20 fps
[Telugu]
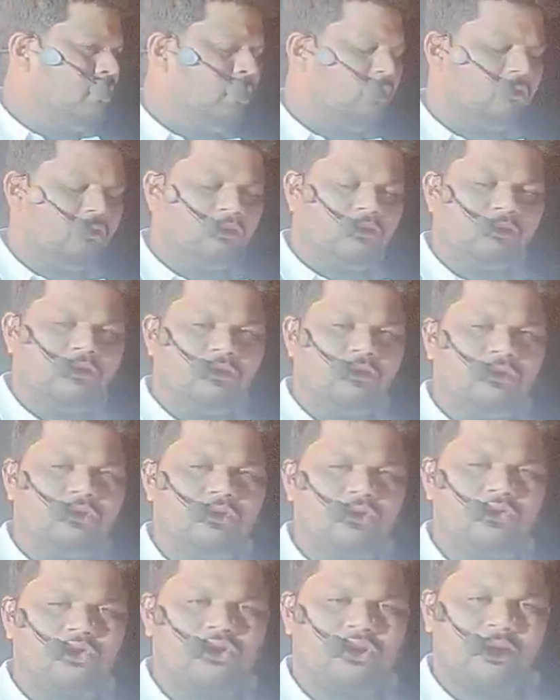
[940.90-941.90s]
ఎందుకు
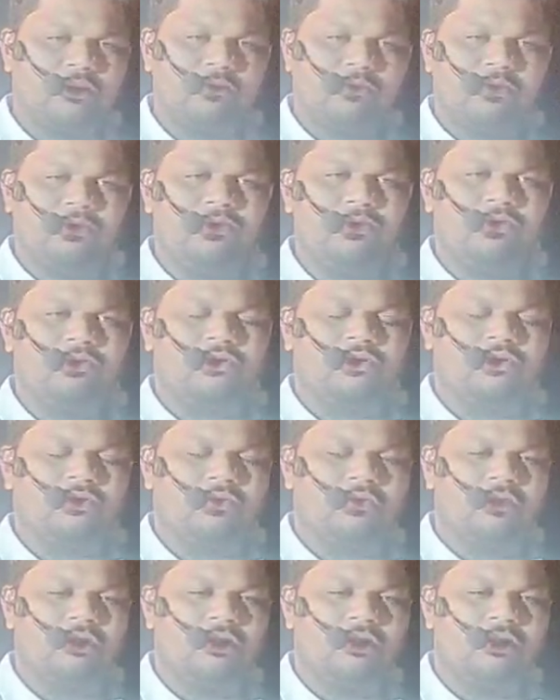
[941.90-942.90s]

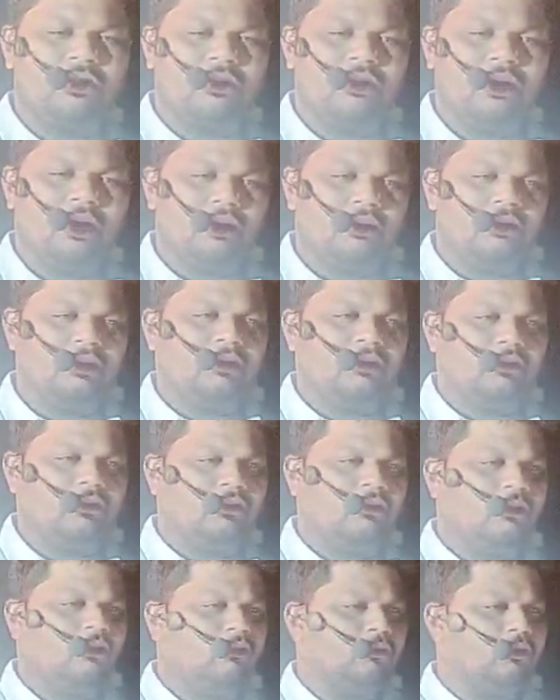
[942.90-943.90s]
సంభవించింది అనేది
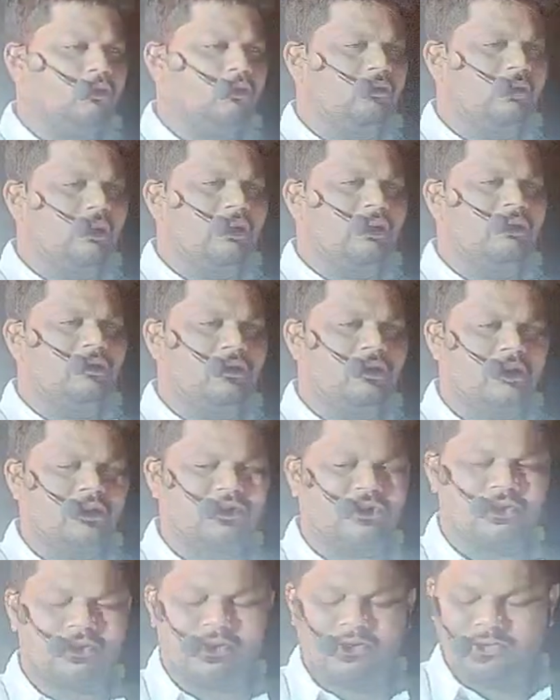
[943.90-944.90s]
దేవుడు
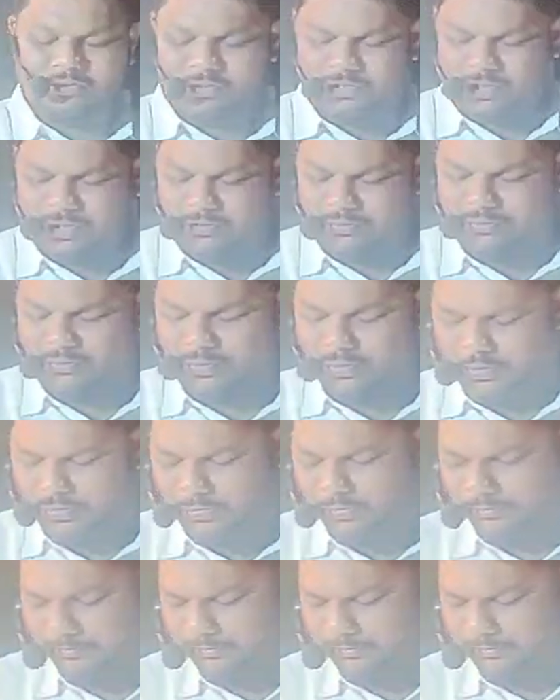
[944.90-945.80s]
తెలియజేస్తాడు చదవండి